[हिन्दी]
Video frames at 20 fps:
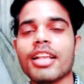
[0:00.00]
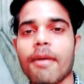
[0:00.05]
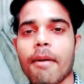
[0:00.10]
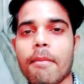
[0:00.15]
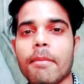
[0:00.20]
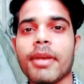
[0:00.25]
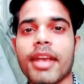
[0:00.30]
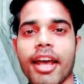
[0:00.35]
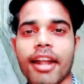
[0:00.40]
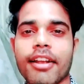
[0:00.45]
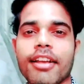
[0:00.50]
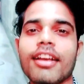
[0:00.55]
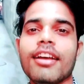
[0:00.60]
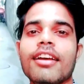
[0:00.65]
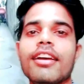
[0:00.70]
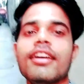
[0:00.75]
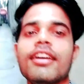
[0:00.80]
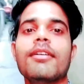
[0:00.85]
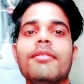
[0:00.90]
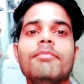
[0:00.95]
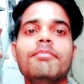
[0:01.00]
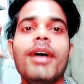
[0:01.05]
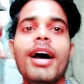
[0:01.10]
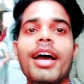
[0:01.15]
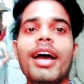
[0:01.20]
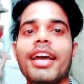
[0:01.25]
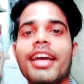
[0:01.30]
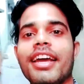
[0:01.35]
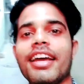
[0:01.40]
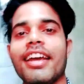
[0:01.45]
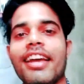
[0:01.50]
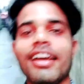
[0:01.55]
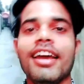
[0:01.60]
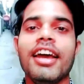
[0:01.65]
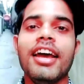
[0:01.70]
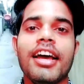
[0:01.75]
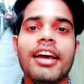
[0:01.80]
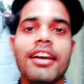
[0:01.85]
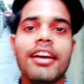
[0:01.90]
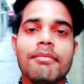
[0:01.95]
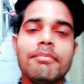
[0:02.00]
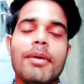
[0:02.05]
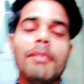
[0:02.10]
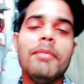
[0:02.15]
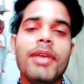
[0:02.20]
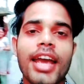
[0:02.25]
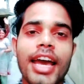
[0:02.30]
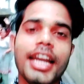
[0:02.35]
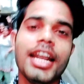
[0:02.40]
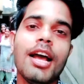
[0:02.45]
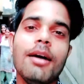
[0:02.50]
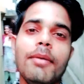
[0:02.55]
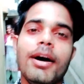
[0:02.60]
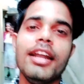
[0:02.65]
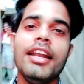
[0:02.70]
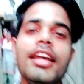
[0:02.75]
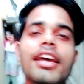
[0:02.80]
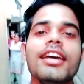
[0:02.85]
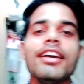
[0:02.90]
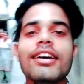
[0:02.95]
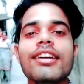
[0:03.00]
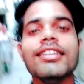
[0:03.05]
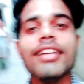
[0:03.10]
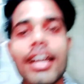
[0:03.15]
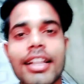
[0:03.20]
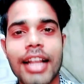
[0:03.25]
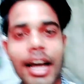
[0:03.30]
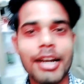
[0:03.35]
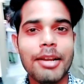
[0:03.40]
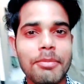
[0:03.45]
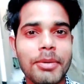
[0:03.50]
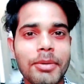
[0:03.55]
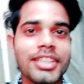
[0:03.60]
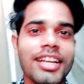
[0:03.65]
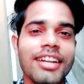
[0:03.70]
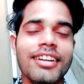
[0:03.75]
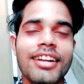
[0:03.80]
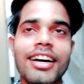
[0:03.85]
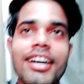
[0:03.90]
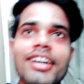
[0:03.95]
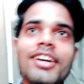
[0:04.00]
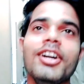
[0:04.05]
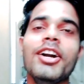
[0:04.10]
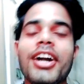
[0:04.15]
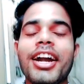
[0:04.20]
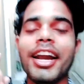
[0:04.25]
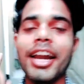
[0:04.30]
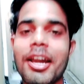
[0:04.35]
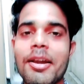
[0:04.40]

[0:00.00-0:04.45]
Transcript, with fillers: गैस हमें मम्मी कह रही है बाय मम्मी कह रही है हमारी कि शैतानी मत करना